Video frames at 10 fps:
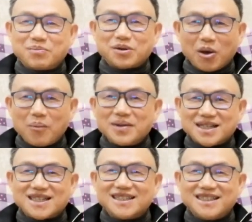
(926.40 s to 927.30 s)
不同的
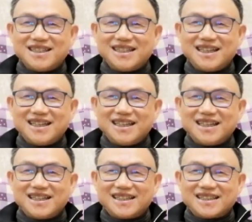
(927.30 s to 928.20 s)
声音，
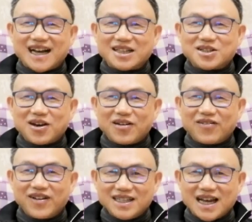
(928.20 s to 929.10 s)
呃感觉
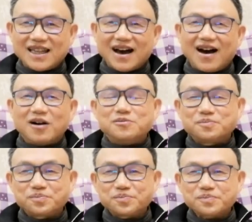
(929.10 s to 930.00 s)
到非常的好。
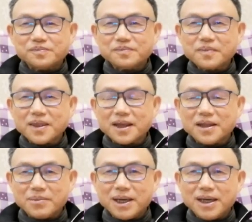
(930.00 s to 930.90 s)

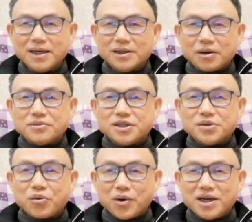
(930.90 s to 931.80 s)
那么同时
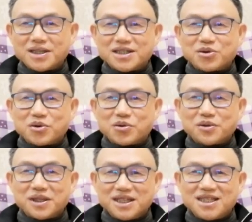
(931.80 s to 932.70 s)
我也就
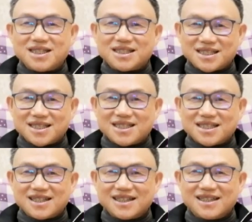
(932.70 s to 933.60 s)
提醒自
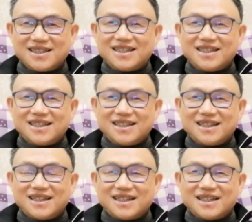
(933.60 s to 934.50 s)
己了，
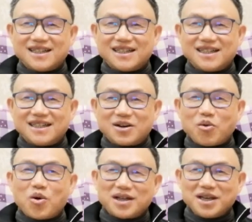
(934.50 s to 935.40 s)
嗯，
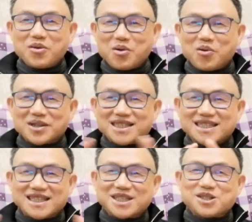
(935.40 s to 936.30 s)
我因为我自
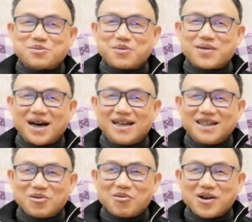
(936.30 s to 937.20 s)
己的视频吧，
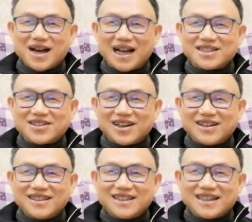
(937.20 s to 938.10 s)
我也感觉
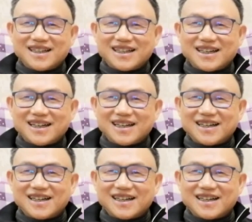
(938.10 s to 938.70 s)
到和